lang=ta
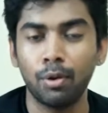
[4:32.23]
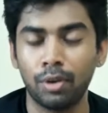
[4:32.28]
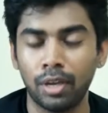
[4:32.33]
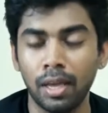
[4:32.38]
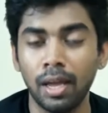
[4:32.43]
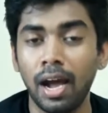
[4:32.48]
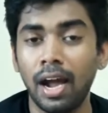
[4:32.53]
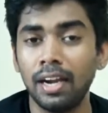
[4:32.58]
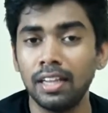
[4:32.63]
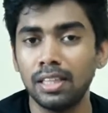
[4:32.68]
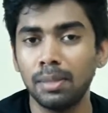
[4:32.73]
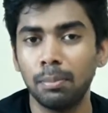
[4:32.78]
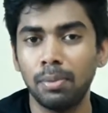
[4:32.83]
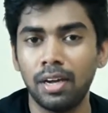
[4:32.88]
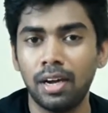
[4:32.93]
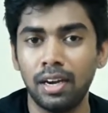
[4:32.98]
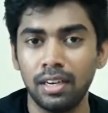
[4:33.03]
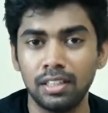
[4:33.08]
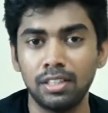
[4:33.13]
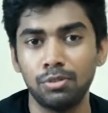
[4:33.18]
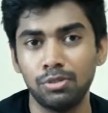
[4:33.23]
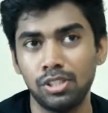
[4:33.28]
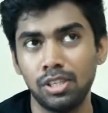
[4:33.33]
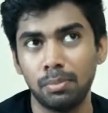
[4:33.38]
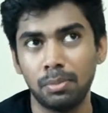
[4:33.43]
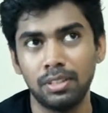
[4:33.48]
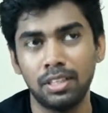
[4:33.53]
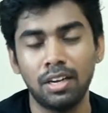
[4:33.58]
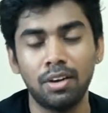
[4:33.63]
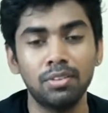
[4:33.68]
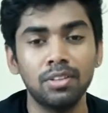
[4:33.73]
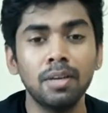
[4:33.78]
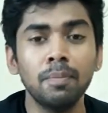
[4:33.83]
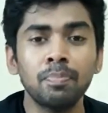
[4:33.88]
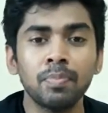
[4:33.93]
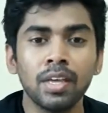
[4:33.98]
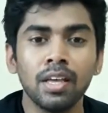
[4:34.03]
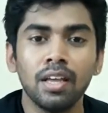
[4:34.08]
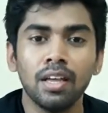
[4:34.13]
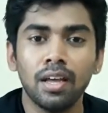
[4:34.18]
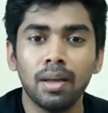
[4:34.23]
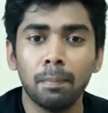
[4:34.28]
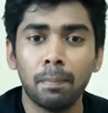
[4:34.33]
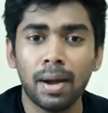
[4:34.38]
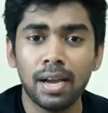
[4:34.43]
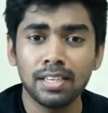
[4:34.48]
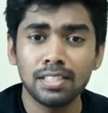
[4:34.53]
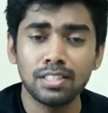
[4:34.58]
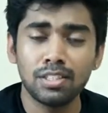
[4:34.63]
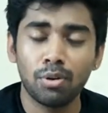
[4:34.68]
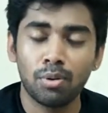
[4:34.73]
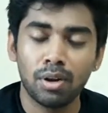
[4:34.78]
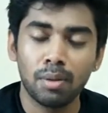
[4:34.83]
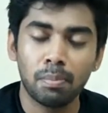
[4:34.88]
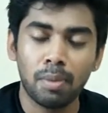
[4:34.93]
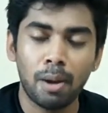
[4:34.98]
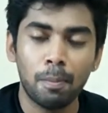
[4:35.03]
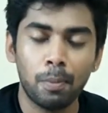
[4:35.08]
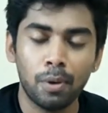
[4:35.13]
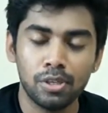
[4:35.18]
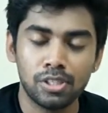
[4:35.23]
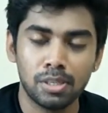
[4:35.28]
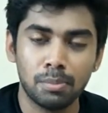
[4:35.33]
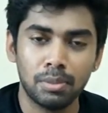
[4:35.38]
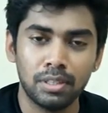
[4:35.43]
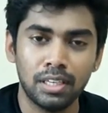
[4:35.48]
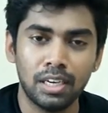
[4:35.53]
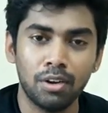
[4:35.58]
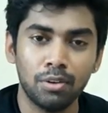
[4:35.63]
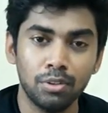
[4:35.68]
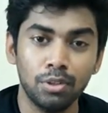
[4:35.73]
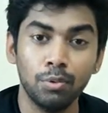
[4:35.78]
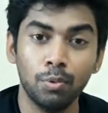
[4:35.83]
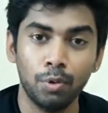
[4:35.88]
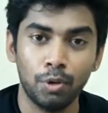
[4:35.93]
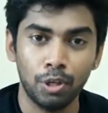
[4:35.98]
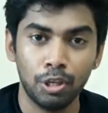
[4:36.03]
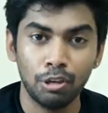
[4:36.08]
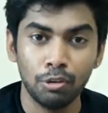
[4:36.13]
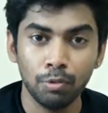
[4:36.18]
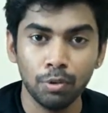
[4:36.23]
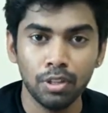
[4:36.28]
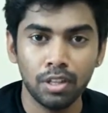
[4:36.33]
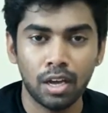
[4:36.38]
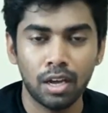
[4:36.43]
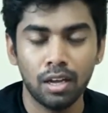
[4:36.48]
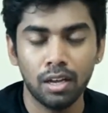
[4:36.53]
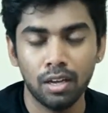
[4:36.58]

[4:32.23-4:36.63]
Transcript: ஓகே அடுத்த அடுத்த விஷயம் பார்த்தீங்கன்னா வந்து பாகிஸ்தானோட பாப்புலேஷன் பார்த்தீங்கன்னா வந்து ஒரு இருபது